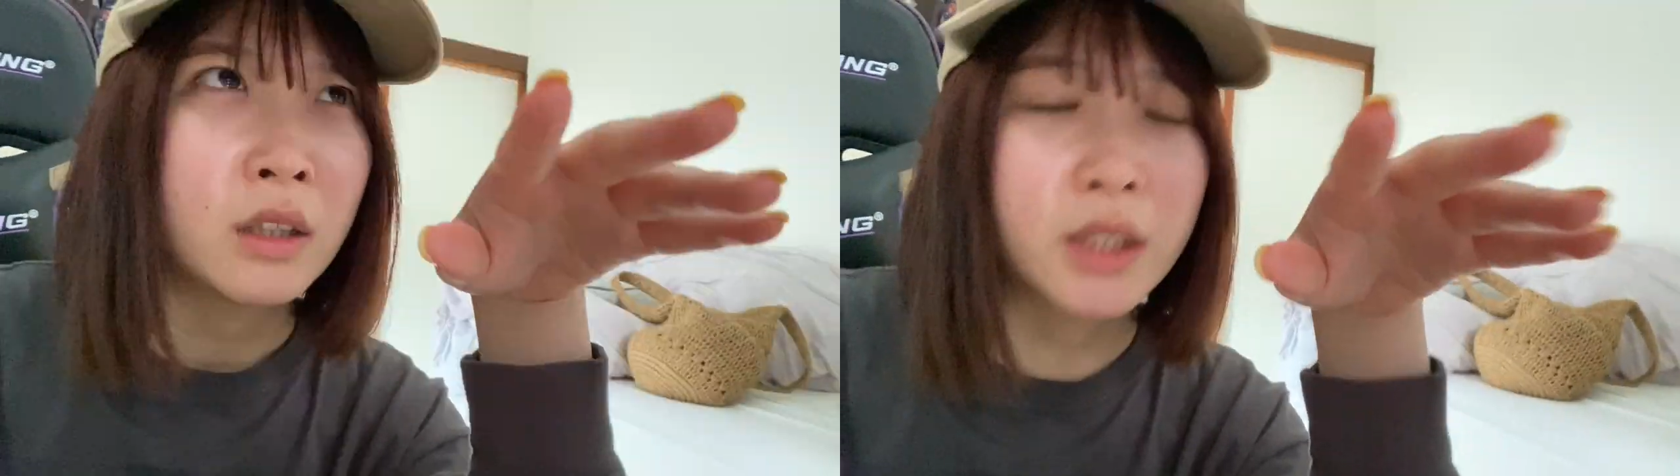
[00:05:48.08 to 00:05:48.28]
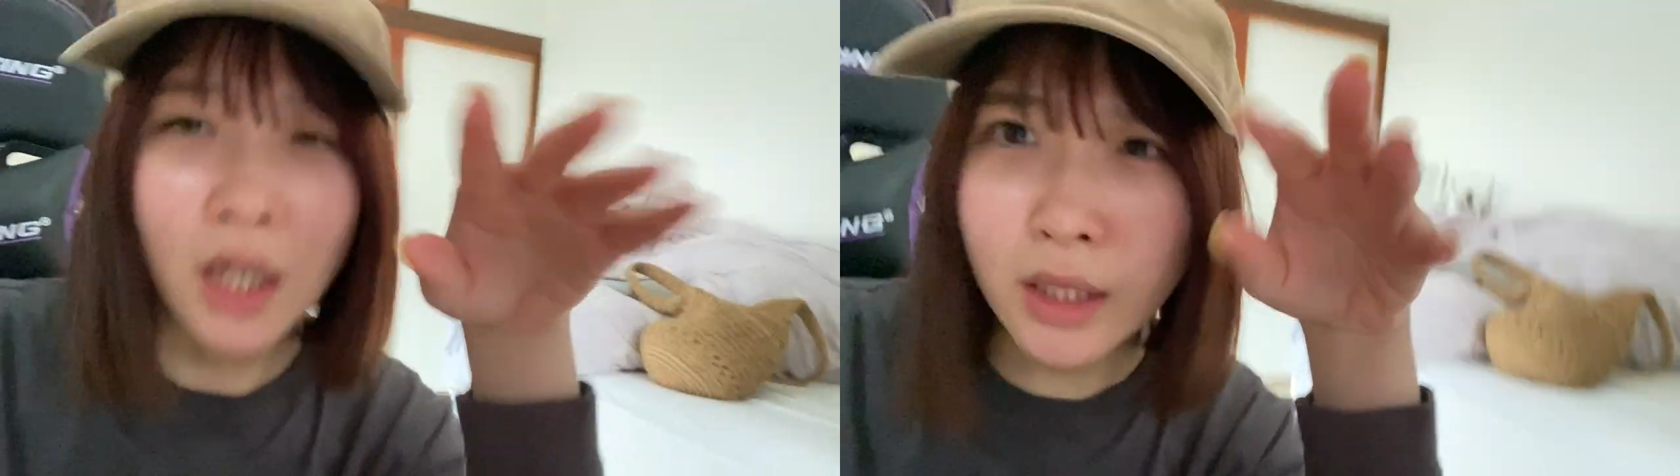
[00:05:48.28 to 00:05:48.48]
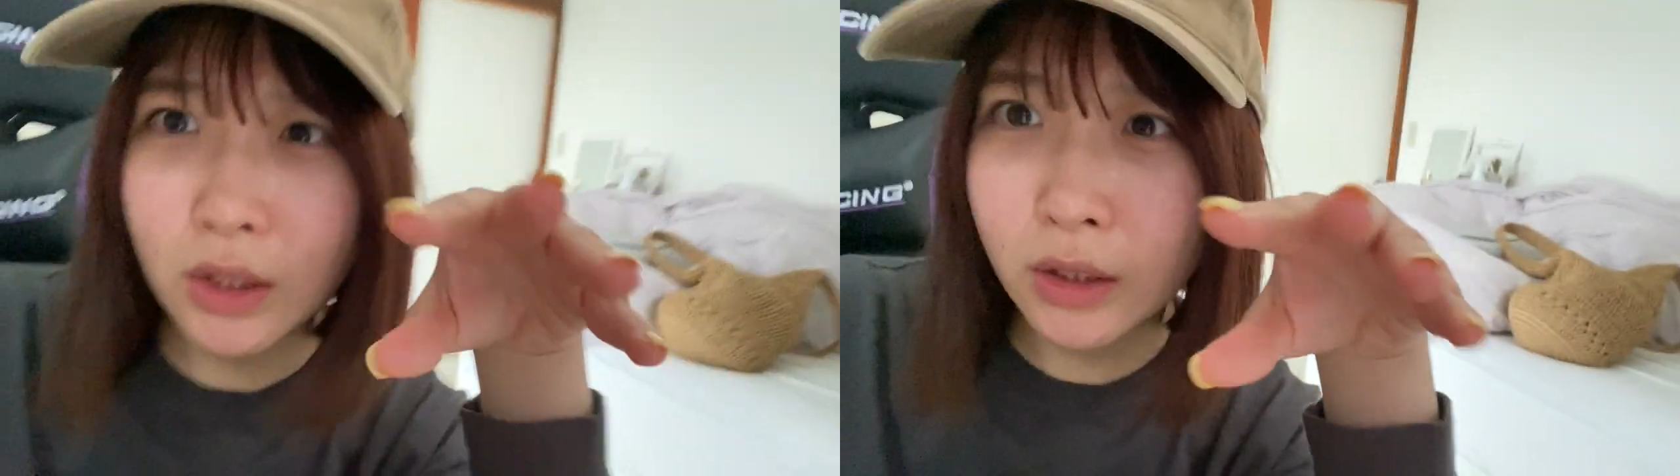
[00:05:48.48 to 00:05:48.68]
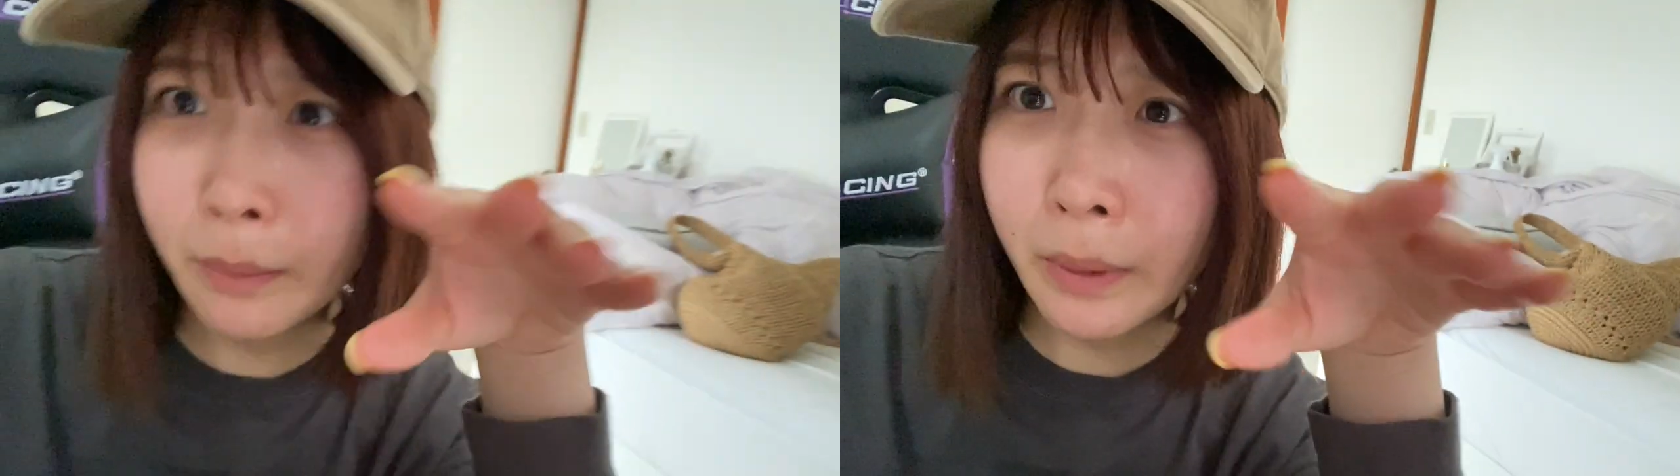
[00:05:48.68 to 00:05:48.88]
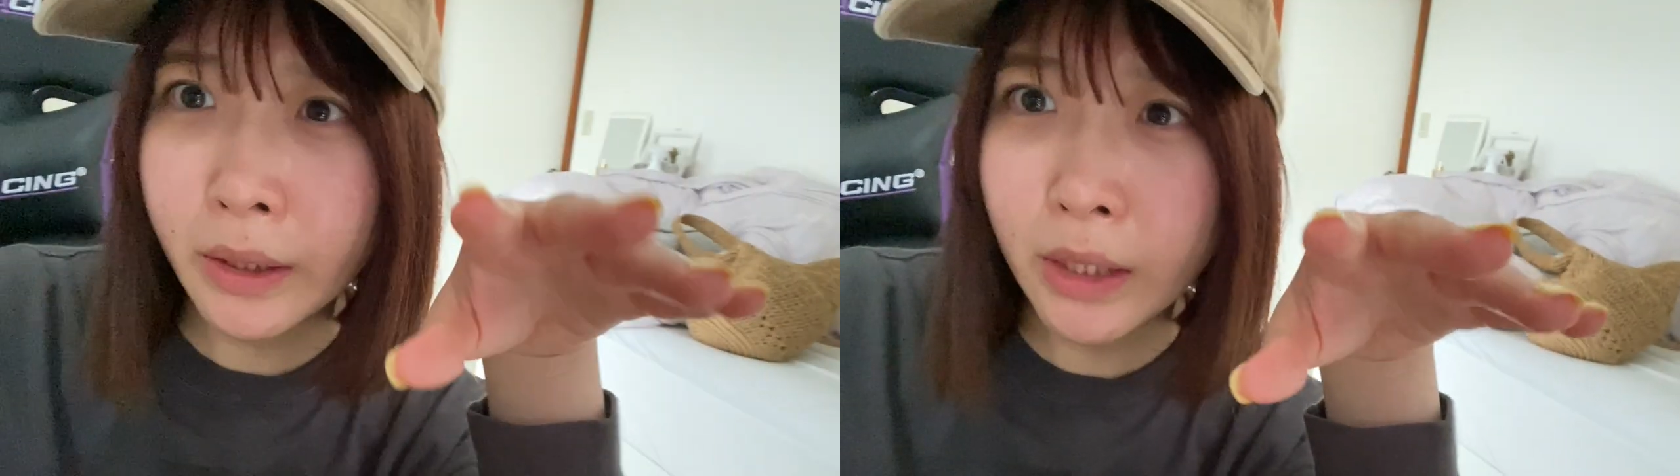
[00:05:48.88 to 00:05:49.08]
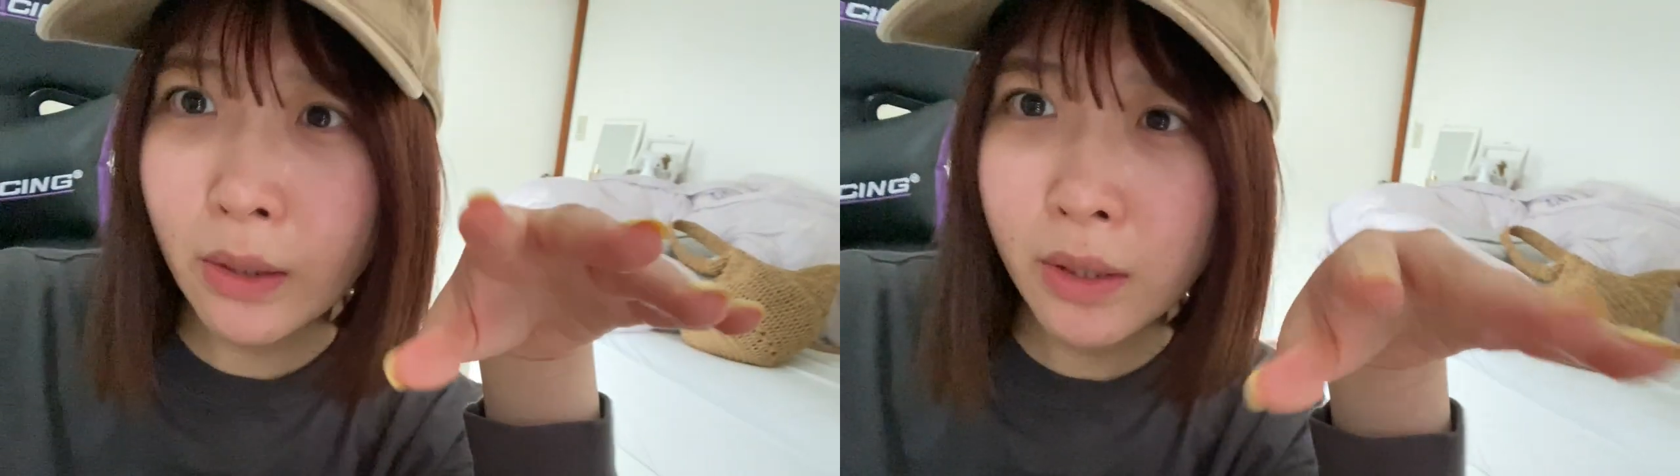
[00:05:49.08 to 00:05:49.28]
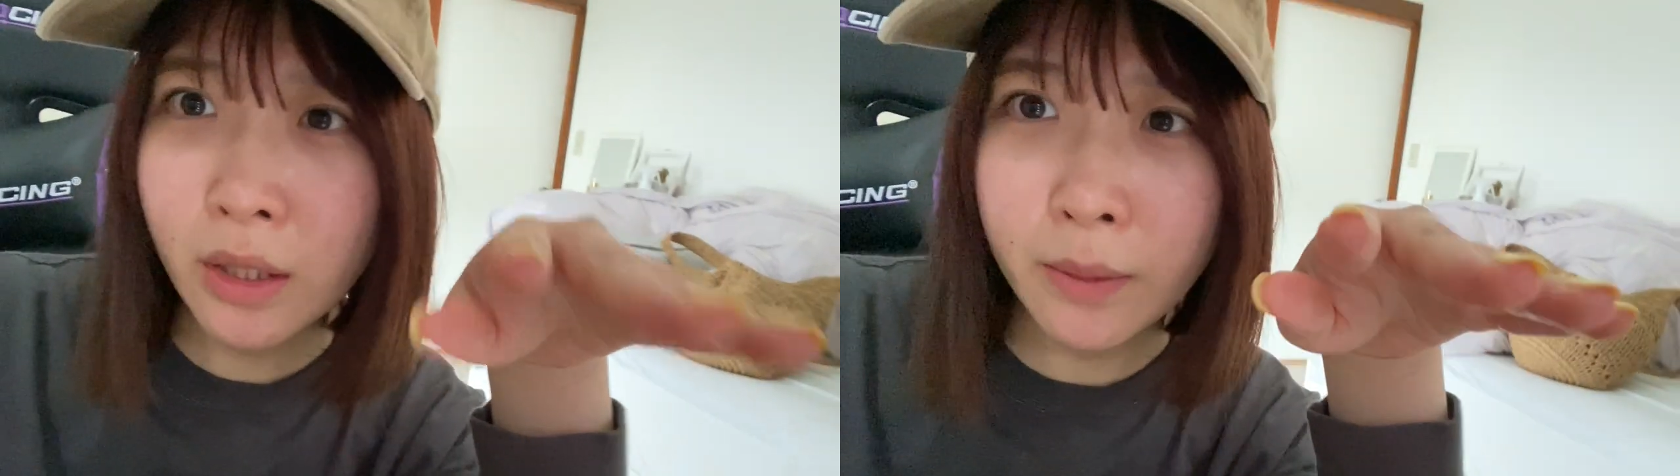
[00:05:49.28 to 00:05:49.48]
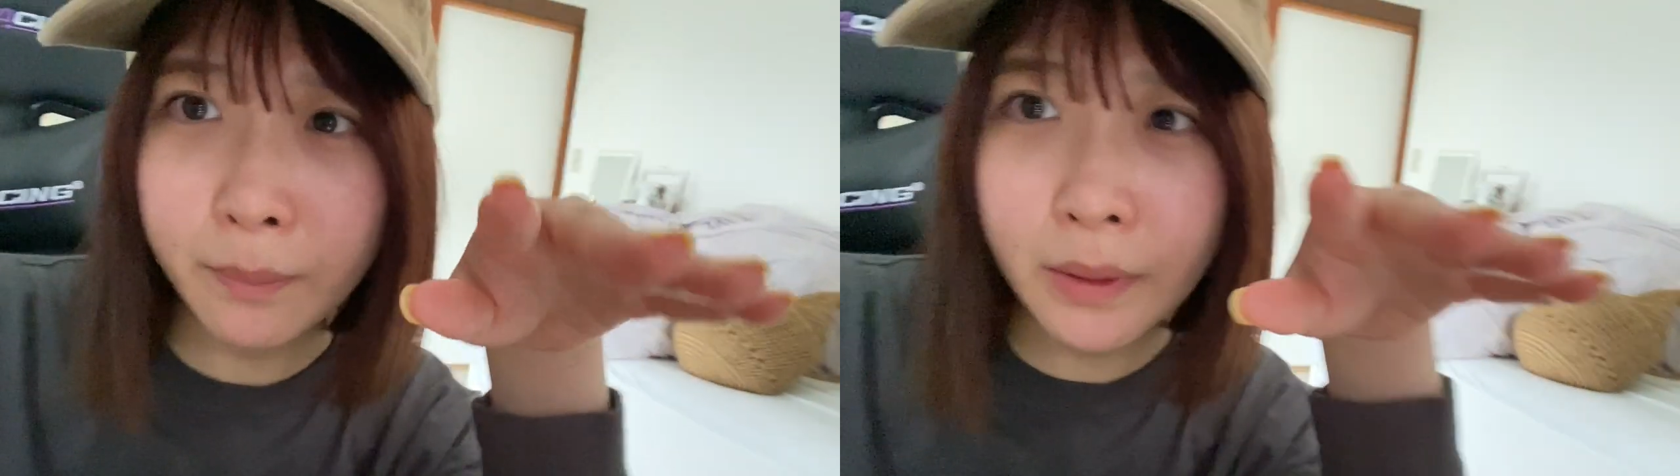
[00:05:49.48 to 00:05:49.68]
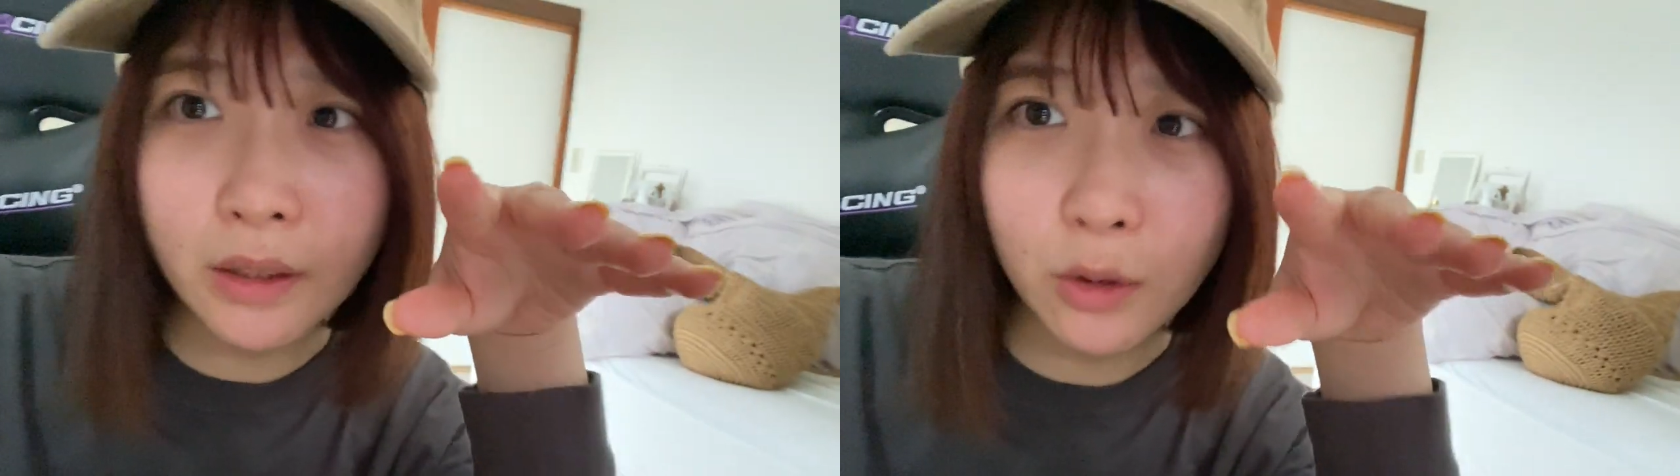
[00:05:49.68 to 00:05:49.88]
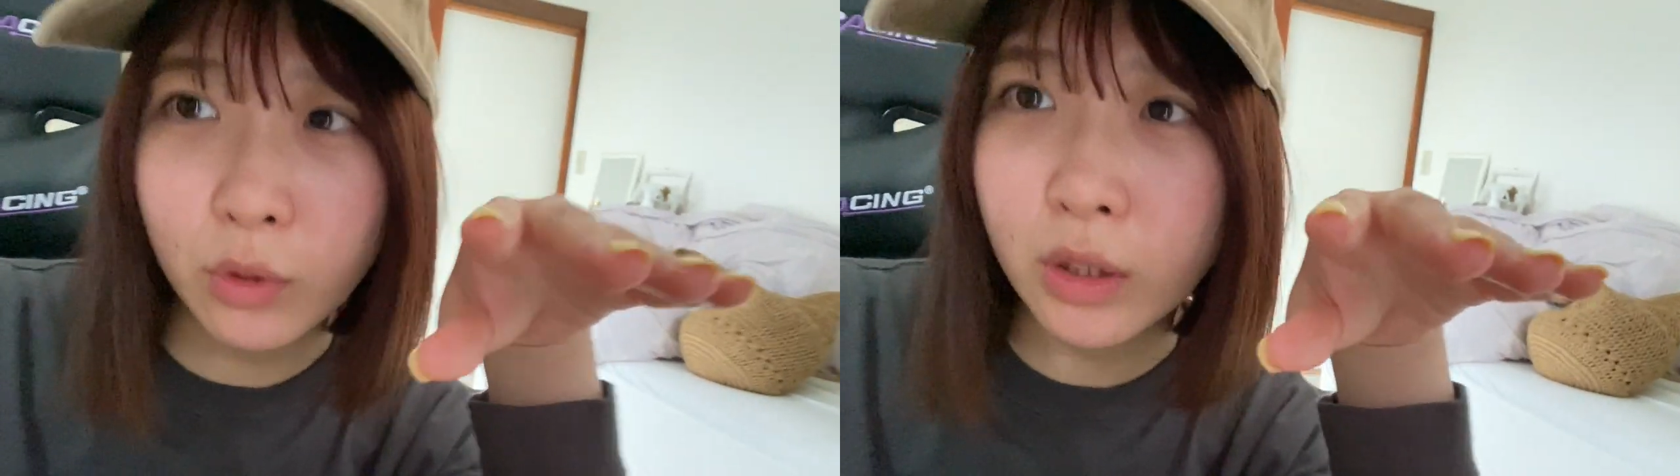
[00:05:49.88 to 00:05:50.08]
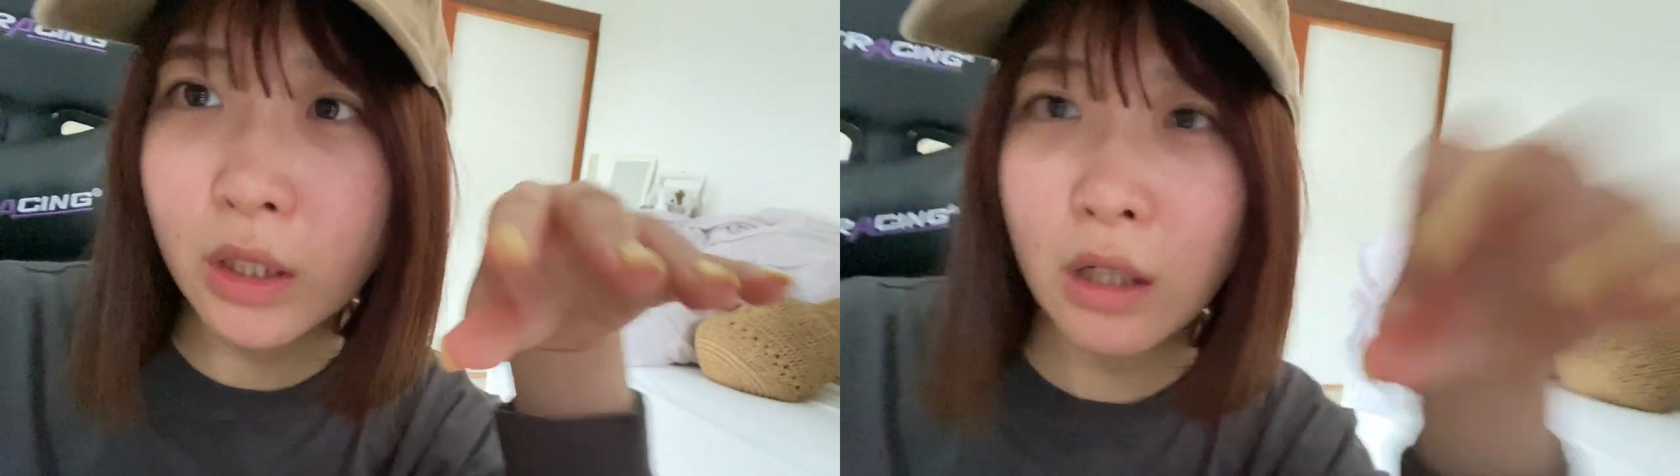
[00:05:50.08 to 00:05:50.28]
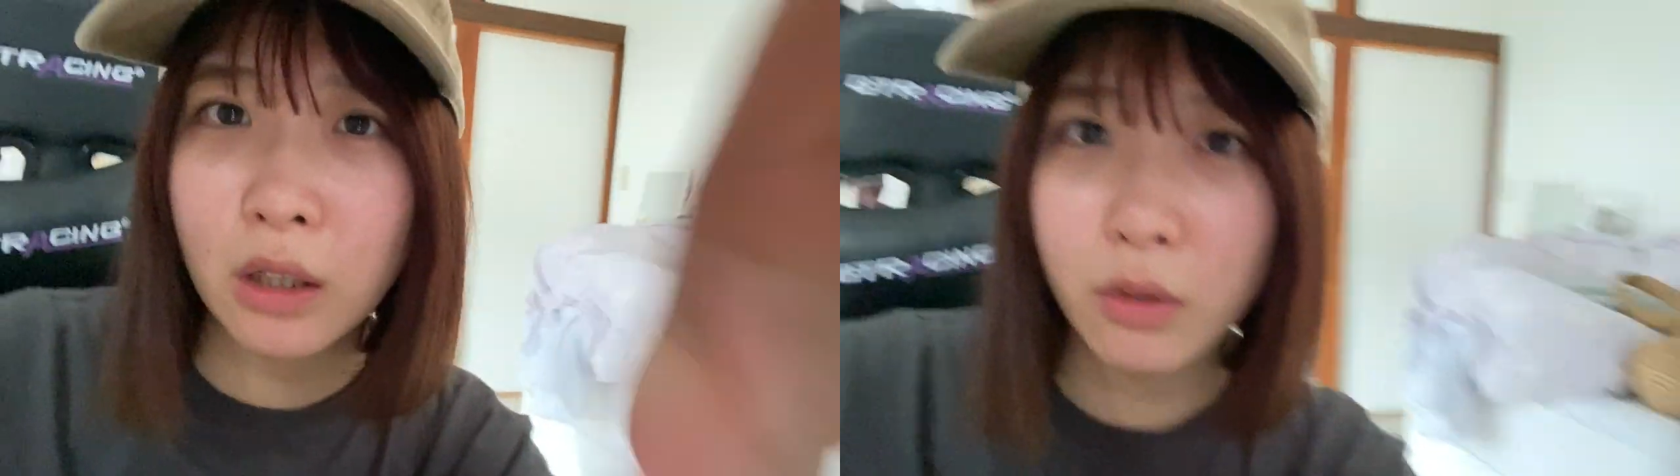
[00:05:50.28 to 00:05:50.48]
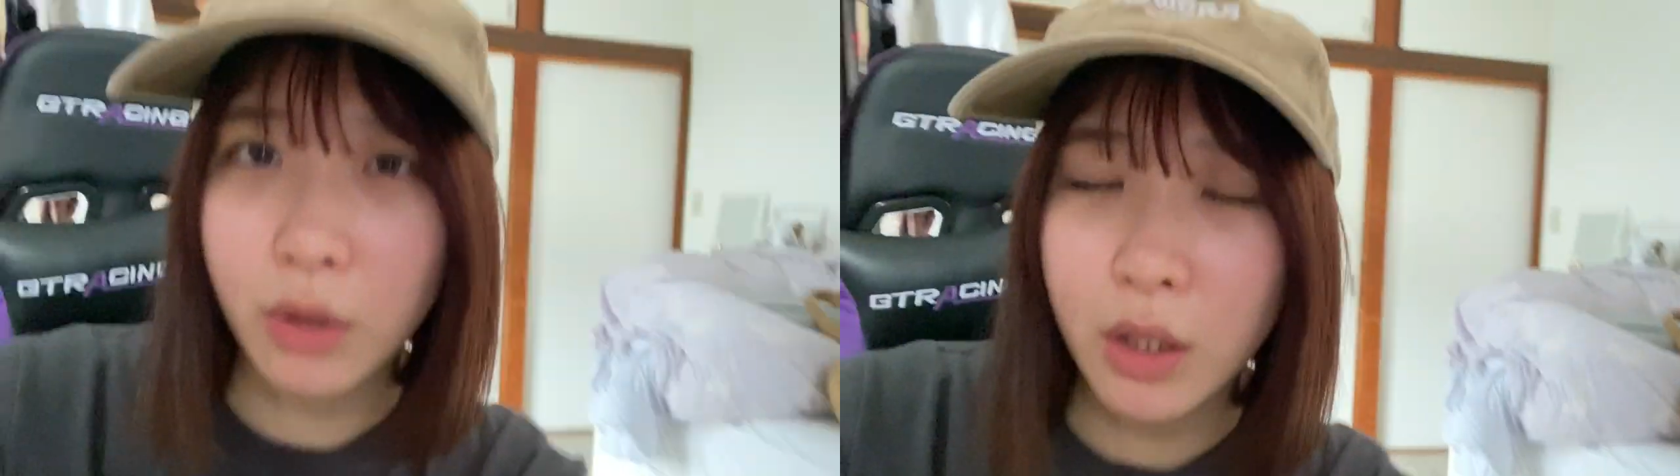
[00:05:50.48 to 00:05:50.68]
始発じゃ間に合わない便に乗ってたからね。